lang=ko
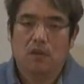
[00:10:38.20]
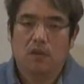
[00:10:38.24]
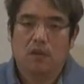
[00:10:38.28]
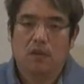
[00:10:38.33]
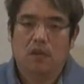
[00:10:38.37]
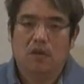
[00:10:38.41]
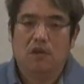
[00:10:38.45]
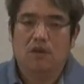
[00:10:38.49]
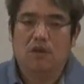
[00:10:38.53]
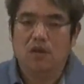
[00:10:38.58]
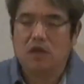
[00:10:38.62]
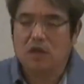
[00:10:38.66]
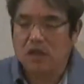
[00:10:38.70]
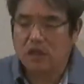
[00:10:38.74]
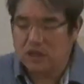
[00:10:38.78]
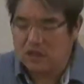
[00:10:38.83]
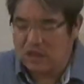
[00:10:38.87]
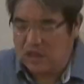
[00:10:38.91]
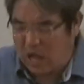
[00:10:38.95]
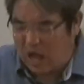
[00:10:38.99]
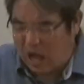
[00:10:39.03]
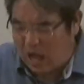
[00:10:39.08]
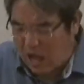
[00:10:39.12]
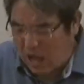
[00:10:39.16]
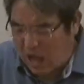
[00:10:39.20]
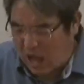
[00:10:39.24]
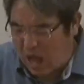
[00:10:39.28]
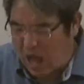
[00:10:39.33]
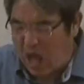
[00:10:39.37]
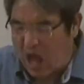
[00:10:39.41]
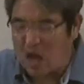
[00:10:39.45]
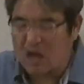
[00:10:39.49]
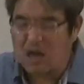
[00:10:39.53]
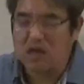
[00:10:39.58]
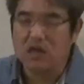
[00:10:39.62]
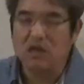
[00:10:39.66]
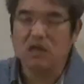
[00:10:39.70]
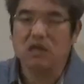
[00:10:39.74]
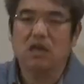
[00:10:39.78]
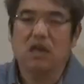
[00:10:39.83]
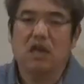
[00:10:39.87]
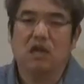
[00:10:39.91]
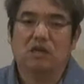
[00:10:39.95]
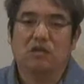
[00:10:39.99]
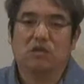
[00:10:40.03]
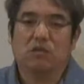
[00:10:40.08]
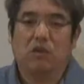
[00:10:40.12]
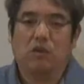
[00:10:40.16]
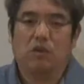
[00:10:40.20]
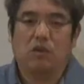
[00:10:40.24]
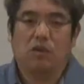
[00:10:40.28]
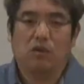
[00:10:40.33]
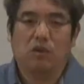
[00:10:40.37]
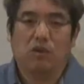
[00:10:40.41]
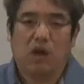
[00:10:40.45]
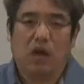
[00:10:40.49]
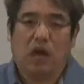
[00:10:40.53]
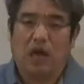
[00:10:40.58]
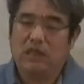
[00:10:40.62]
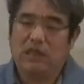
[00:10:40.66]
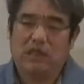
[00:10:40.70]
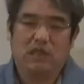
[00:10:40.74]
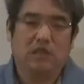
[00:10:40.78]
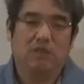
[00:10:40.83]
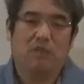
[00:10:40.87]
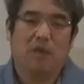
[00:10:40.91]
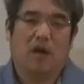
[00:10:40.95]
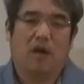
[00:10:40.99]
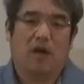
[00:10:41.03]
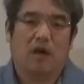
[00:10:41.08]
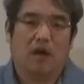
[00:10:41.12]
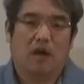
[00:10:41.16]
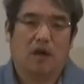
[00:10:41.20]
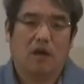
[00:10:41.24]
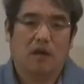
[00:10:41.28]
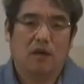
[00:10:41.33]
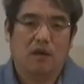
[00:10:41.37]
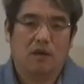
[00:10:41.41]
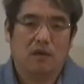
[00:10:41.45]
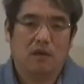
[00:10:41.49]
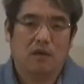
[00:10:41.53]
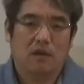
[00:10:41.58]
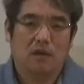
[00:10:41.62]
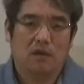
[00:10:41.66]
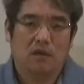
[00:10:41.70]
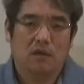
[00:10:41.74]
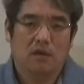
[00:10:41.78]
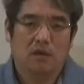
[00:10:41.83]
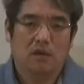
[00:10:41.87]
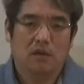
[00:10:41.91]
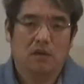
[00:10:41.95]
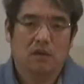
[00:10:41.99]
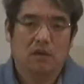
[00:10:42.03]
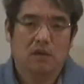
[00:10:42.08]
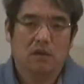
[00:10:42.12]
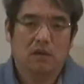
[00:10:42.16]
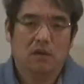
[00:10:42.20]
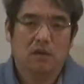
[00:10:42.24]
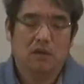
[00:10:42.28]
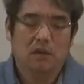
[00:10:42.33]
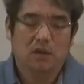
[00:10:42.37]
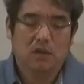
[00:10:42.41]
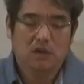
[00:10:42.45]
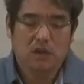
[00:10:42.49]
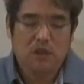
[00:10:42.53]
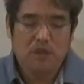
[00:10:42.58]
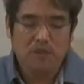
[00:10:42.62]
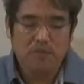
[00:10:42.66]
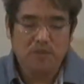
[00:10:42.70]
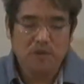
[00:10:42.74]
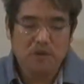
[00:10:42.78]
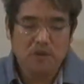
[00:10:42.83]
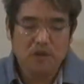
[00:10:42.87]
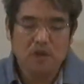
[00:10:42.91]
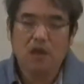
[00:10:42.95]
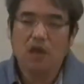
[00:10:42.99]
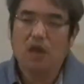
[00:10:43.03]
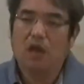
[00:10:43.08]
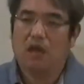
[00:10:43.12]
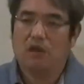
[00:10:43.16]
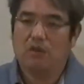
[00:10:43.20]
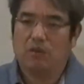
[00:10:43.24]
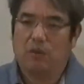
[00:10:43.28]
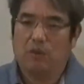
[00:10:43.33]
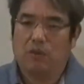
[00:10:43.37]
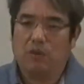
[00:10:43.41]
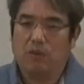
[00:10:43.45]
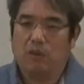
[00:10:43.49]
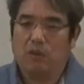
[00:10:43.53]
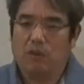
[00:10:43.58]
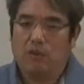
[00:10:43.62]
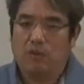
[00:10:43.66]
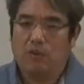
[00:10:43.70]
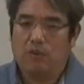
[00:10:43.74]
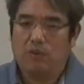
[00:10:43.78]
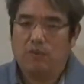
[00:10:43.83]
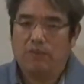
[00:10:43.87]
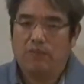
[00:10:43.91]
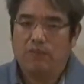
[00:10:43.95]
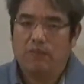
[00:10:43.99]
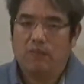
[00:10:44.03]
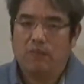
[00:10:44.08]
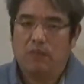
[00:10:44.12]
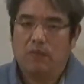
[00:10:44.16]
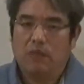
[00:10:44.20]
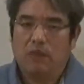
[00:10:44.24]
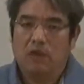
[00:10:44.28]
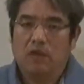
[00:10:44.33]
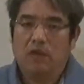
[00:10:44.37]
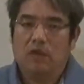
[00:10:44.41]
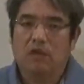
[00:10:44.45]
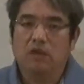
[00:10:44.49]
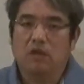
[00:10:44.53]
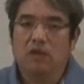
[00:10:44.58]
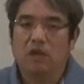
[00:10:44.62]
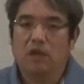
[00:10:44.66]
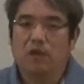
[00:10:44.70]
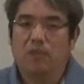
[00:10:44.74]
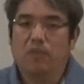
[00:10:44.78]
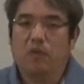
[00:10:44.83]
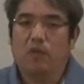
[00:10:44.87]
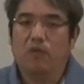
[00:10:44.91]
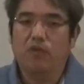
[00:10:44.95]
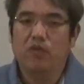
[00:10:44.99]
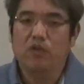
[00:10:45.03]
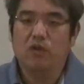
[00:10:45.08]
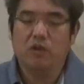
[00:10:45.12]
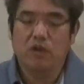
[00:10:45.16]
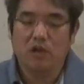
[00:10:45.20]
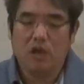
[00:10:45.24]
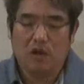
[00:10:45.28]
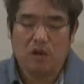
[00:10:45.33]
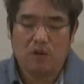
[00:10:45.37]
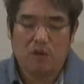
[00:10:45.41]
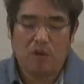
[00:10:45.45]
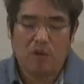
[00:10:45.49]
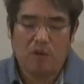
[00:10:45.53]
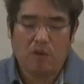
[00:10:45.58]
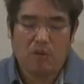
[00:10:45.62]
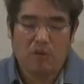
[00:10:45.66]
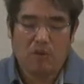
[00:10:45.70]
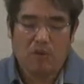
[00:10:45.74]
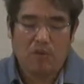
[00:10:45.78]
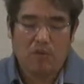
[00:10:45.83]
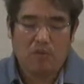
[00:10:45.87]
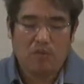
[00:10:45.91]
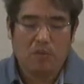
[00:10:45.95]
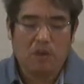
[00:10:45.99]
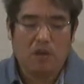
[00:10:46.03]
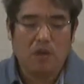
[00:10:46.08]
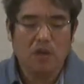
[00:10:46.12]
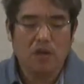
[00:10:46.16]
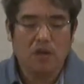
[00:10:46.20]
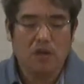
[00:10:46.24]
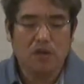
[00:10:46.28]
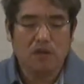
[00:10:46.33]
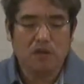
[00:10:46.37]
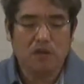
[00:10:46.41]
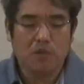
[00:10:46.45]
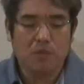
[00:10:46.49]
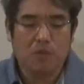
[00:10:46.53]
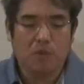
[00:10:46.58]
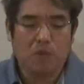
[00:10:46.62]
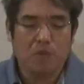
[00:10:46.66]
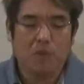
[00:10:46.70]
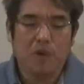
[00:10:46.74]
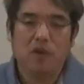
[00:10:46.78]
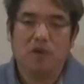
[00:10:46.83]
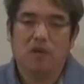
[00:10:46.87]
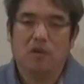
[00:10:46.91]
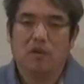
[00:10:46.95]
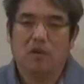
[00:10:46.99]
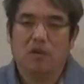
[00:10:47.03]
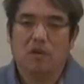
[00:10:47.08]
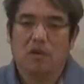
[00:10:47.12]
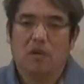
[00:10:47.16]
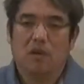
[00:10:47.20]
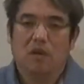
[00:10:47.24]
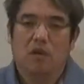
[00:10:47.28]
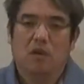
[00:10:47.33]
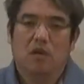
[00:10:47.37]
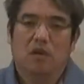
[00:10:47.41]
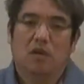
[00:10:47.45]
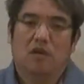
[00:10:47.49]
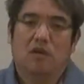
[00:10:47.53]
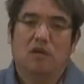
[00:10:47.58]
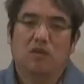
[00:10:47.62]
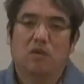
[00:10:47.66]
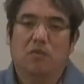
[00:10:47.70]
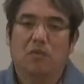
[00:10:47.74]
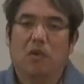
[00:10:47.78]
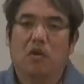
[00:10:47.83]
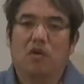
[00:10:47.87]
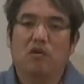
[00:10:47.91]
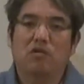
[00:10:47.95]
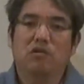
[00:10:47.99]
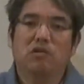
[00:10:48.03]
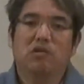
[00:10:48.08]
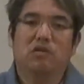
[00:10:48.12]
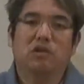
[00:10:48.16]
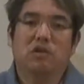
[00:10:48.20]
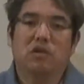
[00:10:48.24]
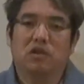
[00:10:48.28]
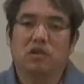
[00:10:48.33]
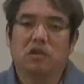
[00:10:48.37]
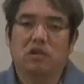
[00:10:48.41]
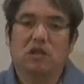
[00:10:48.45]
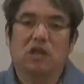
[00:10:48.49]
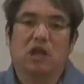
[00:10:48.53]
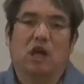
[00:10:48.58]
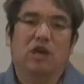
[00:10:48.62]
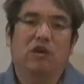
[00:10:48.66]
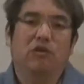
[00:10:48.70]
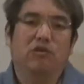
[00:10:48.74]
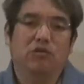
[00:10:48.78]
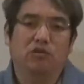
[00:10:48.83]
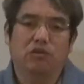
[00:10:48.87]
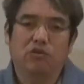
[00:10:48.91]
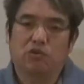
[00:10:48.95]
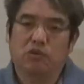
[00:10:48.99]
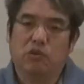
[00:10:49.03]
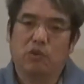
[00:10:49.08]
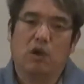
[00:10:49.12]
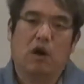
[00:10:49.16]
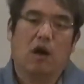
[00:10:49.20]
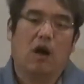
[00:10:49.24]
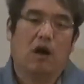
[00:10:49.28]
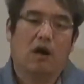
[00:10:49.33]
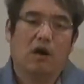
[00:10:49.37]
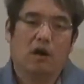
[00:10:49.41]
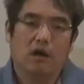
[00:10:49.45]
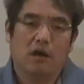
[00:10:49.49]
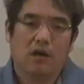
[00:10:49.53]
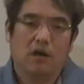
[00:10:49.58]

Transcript: 그것까지 다 긁어가지고 가지지 말아라. 짐승이라도 그들의 본능대로 먹을 것을 보면 그래도 먹을 수 있는 자유는 줘라.